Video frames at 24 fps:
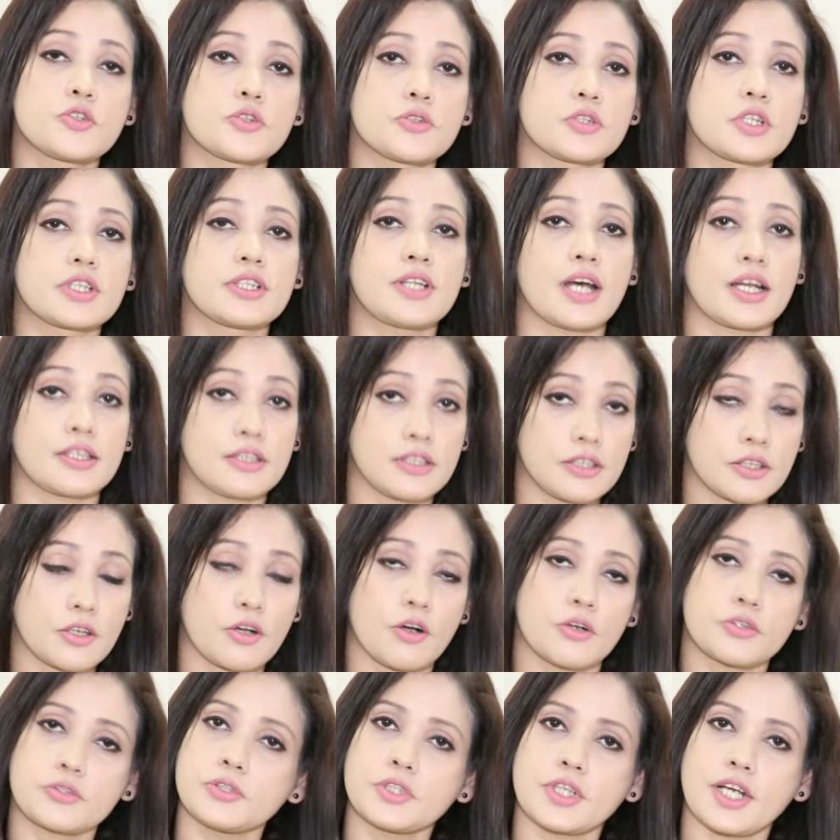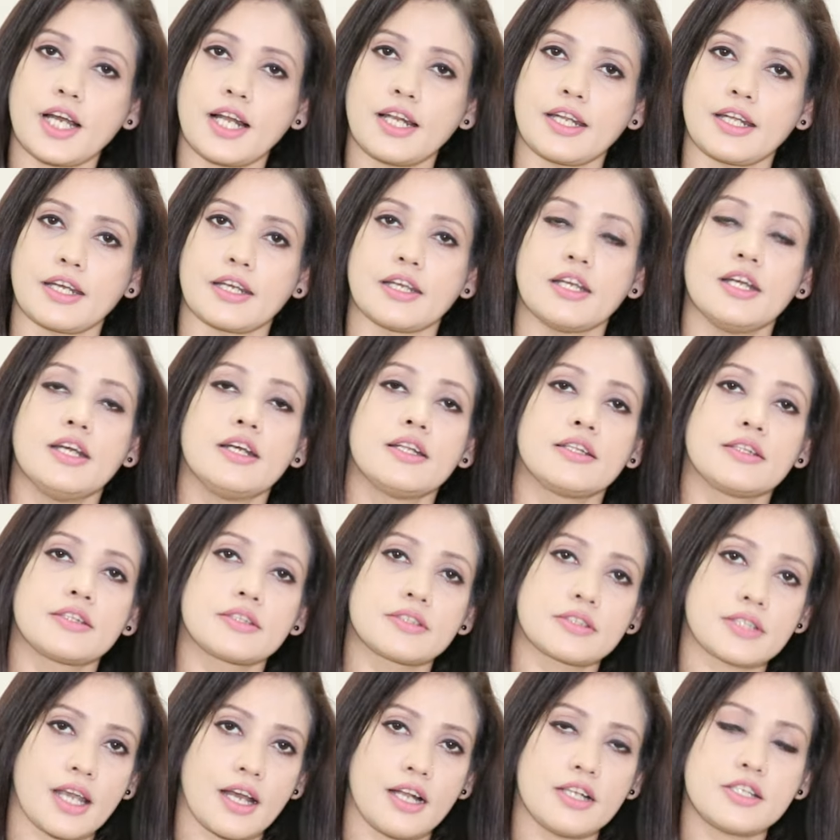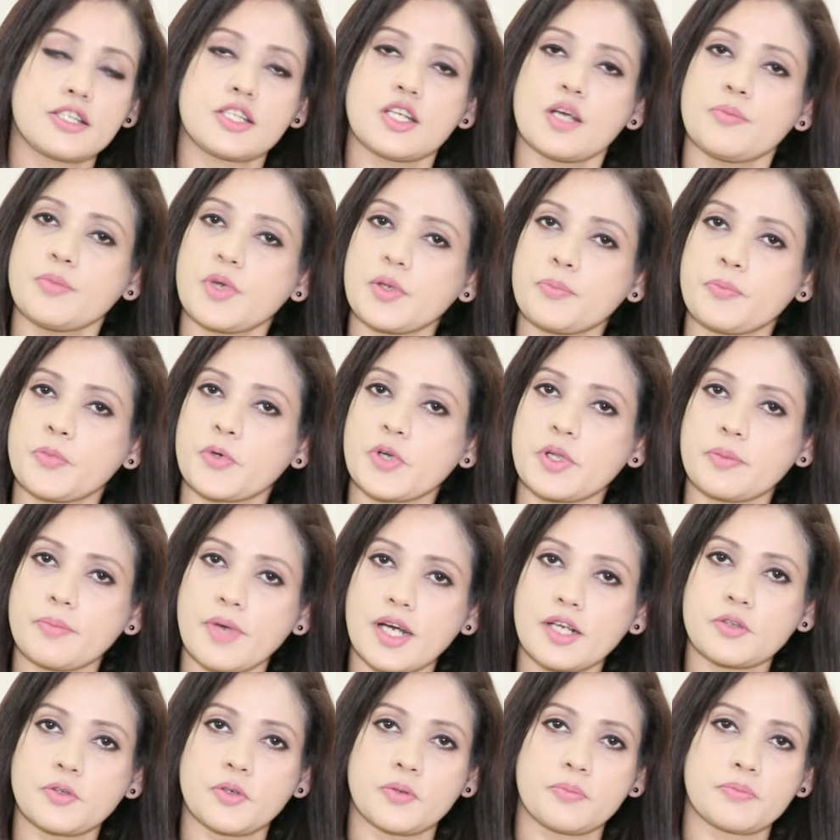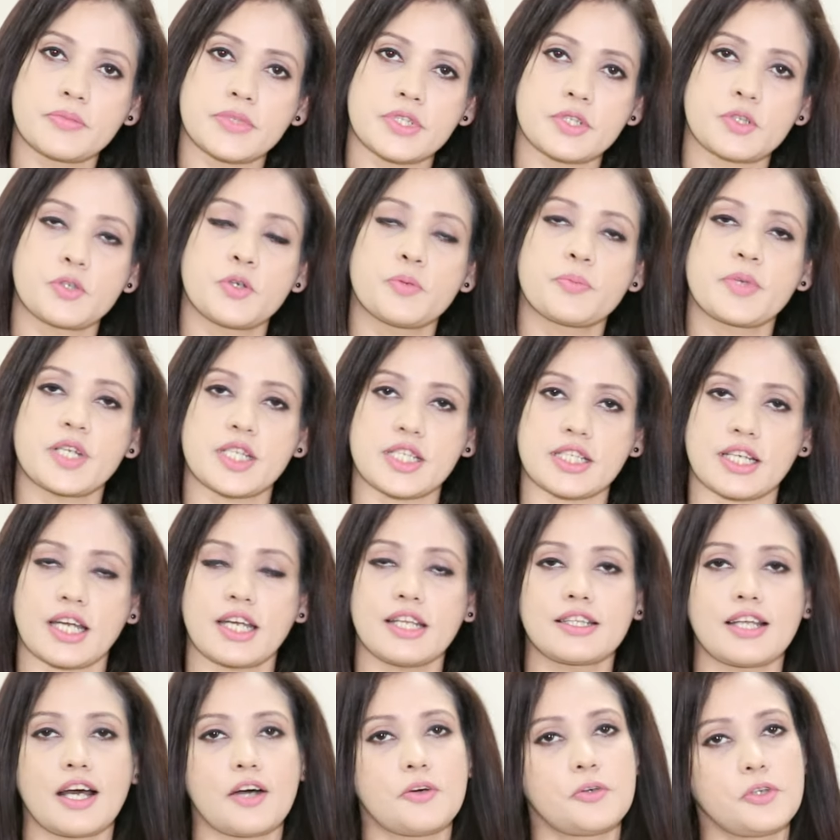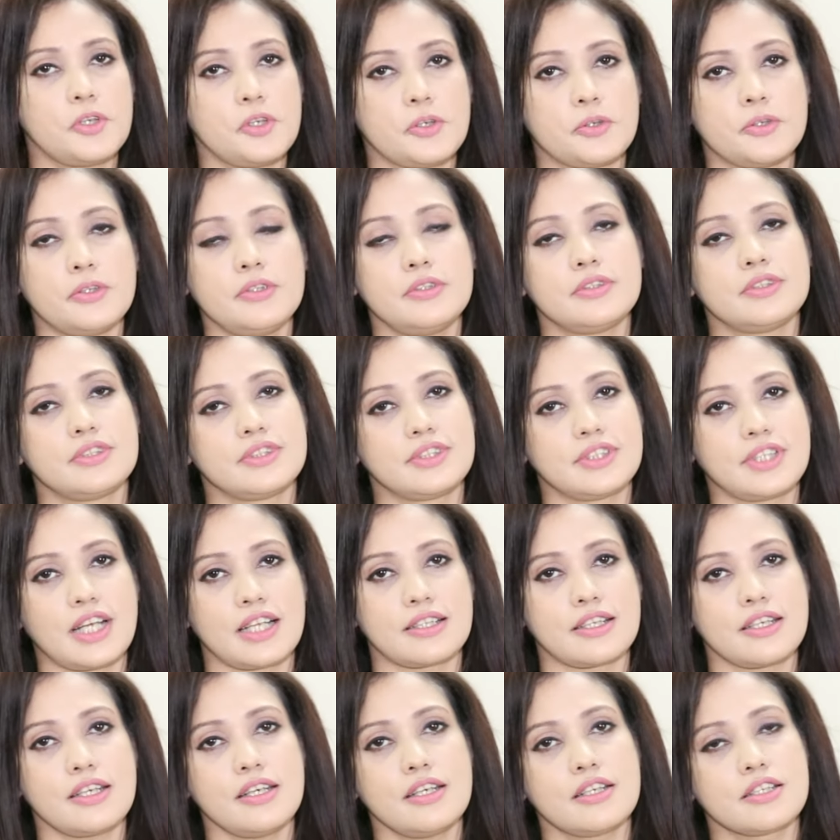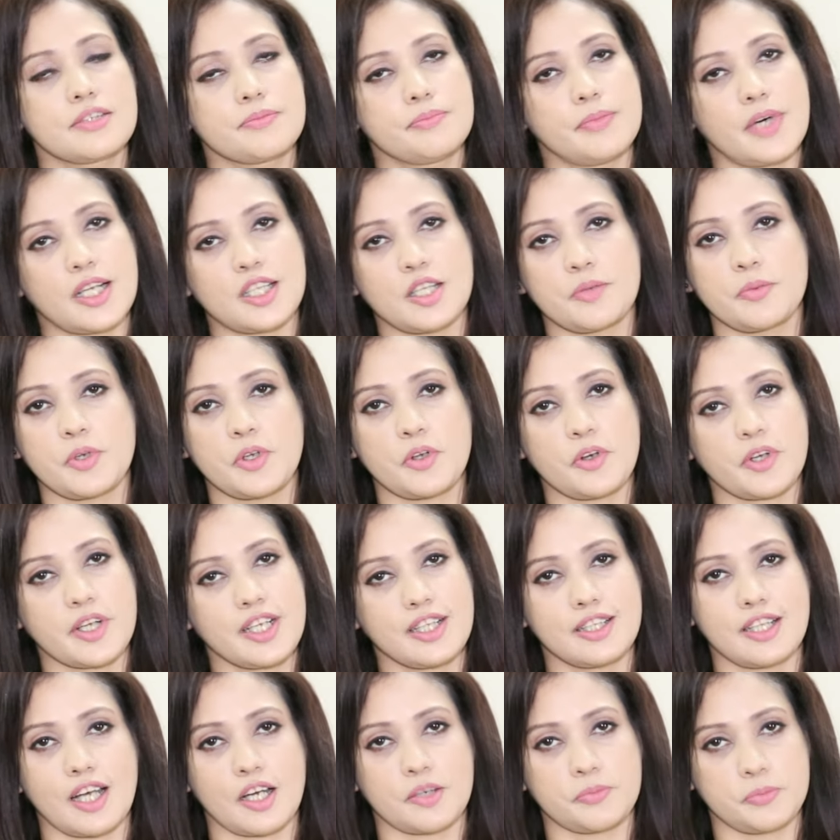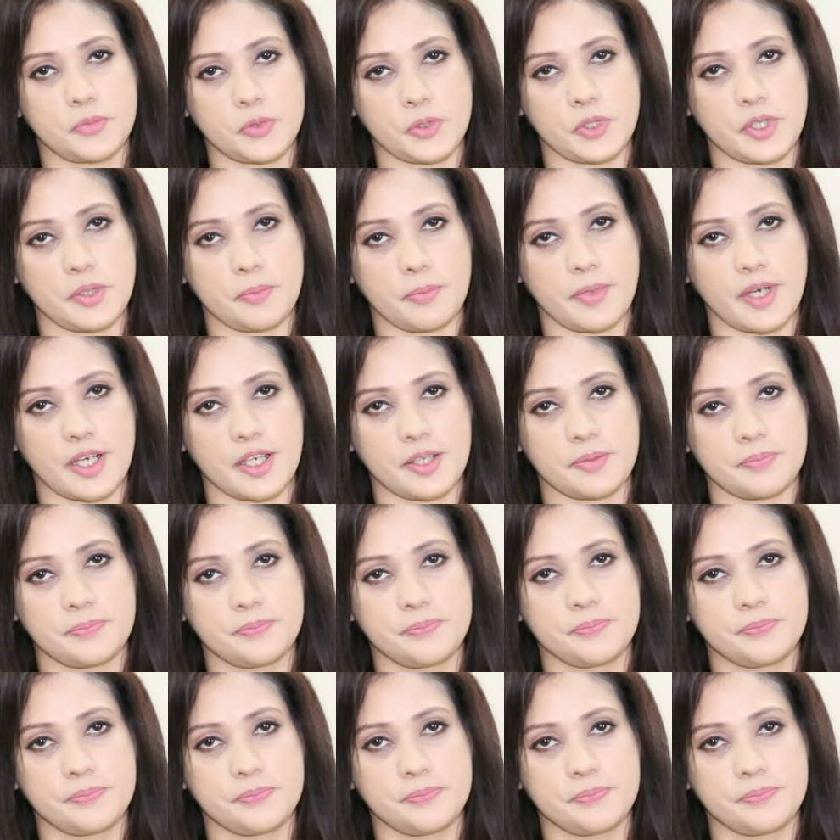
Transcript: যদি দাঁতের গঠনকালে ক্যালসিয়ামের পরিমাণ কমে যায় তাহলেও দাঁতে বাদামি রঙের দাগ পড়তে পারে